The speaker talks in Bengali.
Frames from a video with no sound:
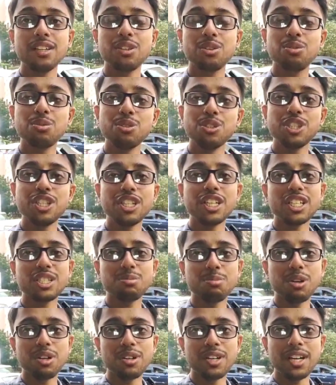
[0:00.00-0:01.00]
তুলসীদাস
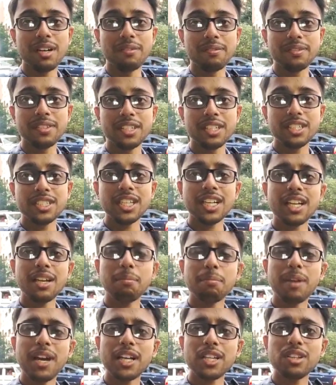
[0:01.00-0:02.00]
বলরাম যেখানে
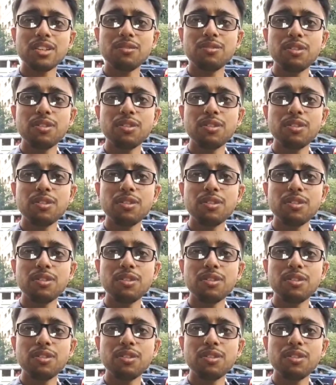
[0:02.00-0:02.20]
প্রাক্তন